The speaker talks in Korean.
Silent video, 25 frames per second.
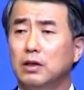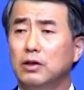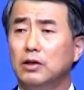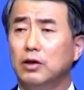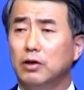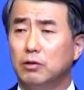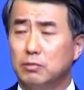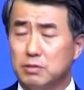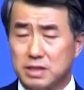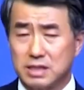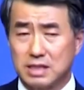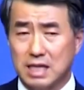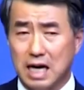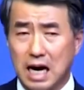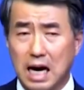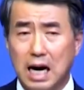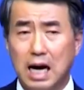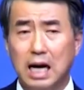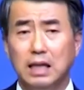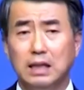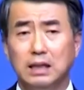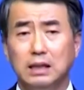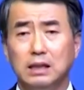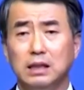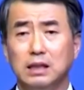여러분
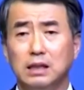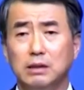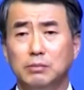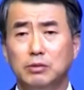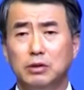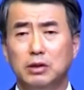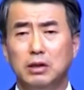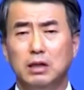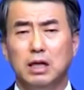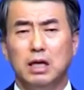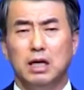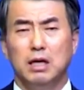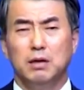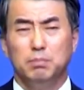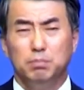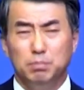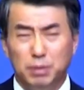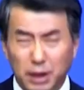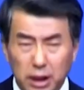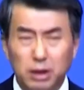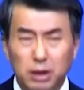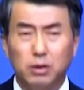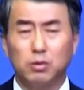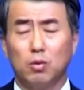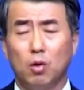살 길임을
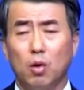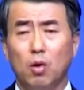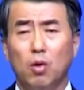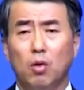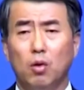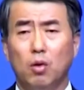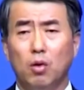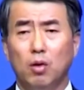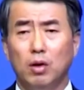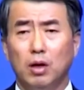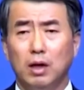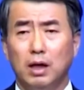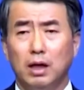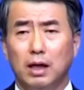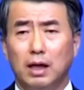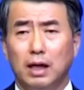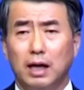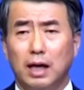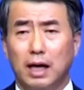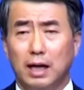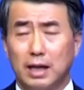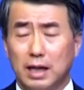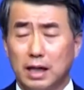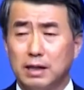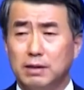믿고
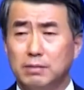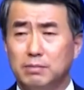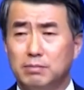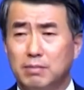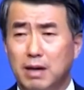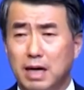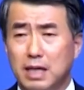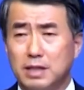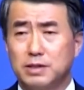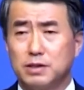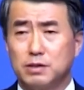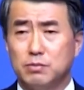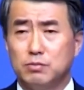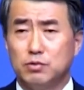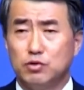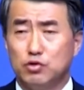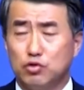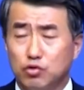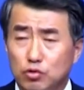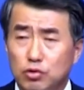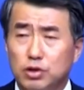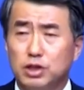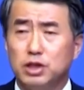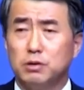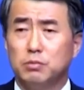하나님 말씀
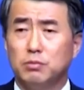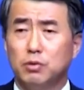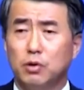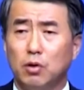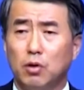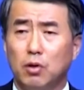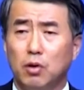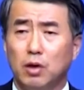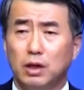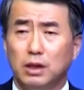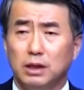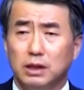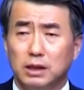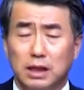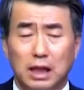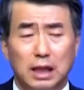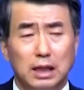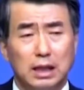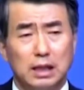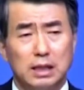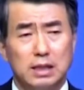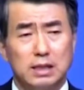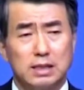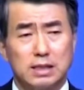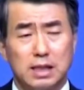중심으로 이
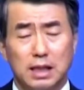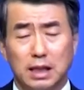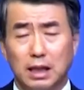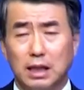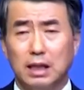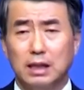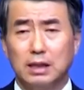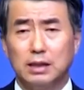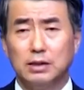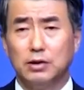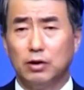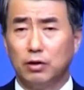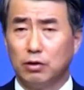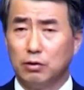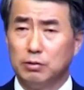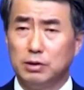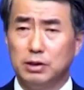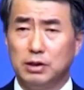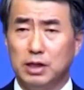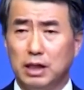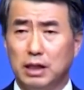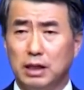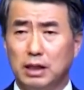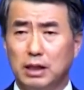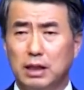한 해를 살아가는
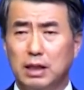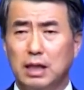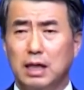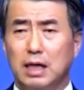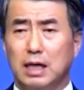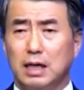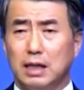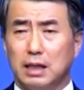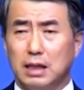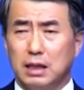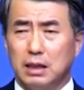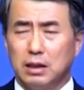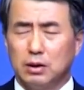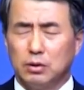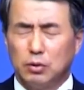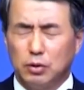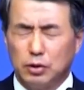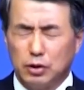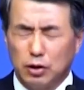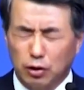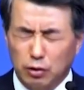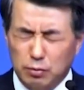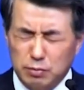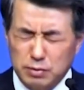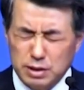여러분이 되기를 또
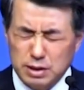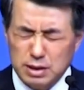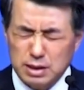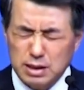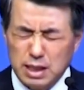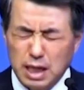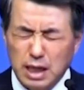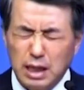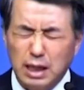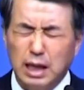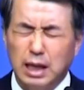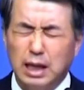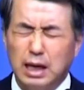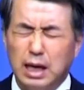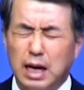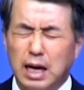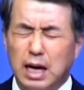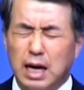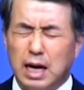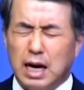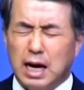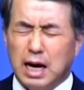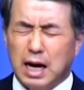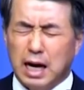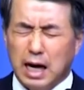여러분 생애에
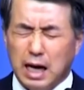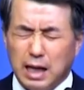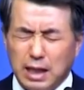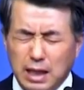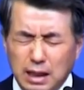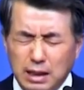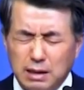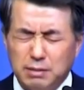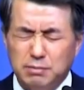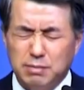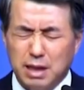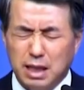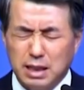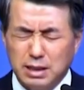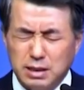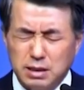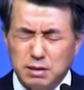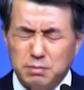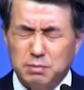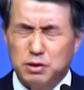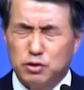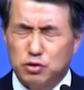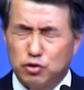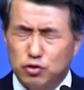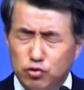하나님
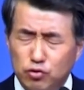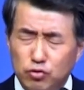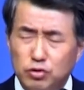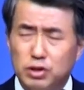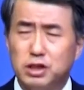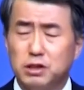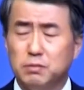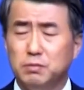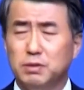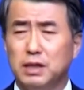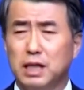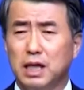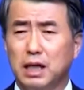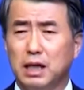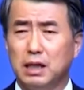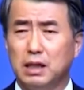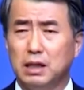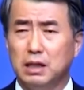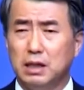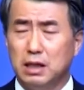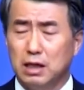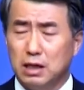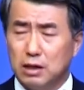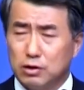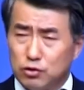말씀이 중심이
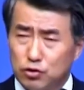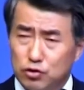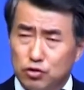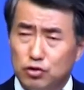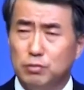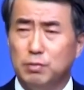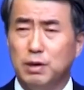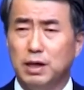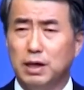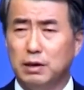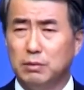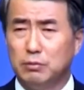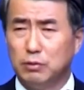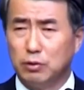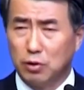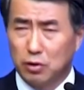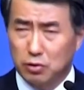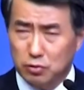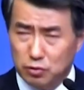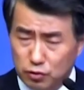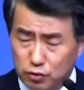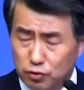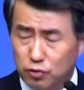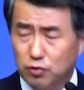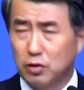되기를 주님의
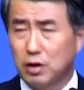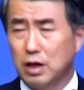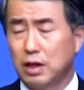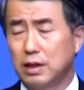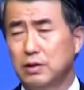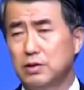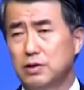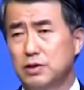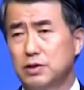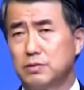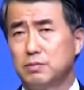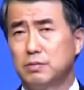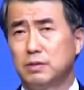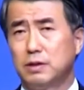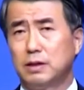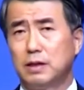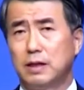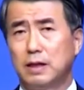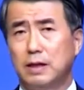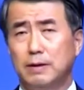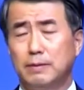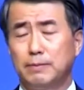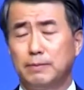이름으로 축원하는 것입니다.